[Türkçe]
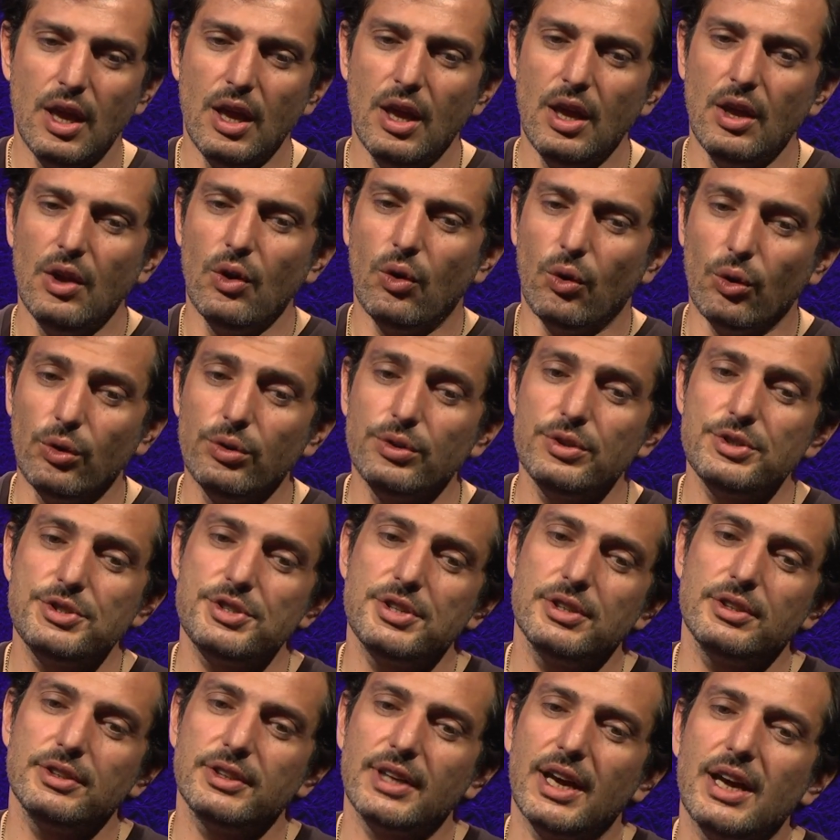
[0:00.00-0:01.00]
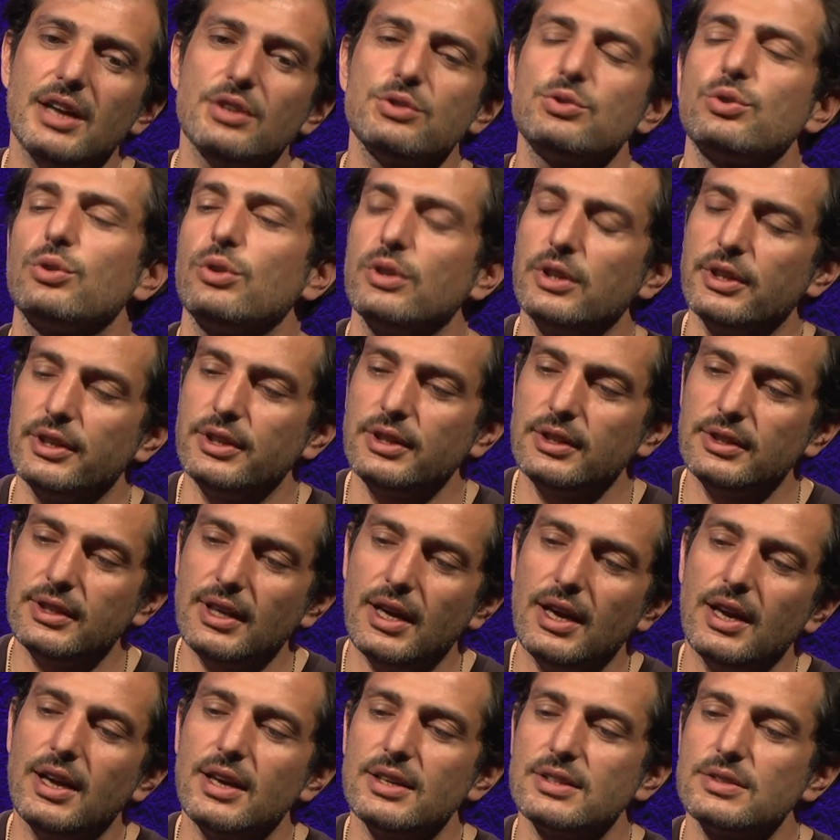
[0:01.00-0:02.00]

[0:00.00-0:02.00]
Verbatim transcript: Onun için daha zor olanı daha az